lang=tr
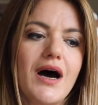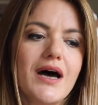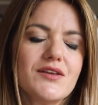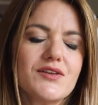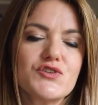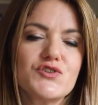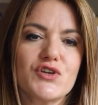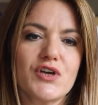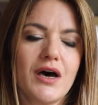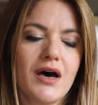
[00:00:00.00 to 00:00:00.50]

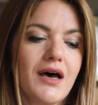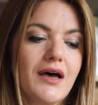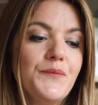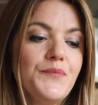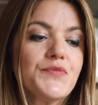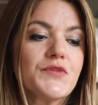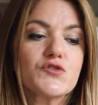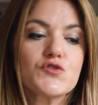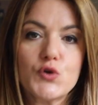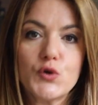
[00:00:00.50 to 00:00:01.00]
Ayrıca
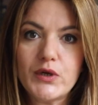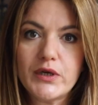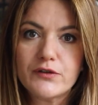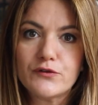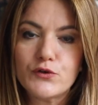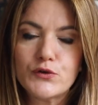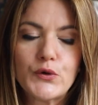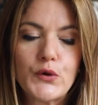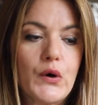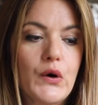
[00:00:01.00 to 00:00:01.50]

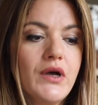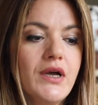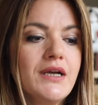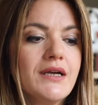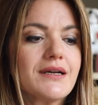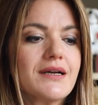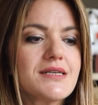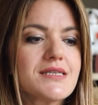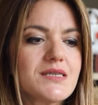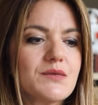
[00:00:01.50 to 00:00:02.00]
şöyle diyor,
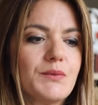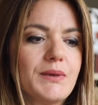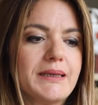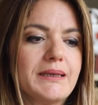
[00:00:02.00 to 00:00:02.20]
Kasım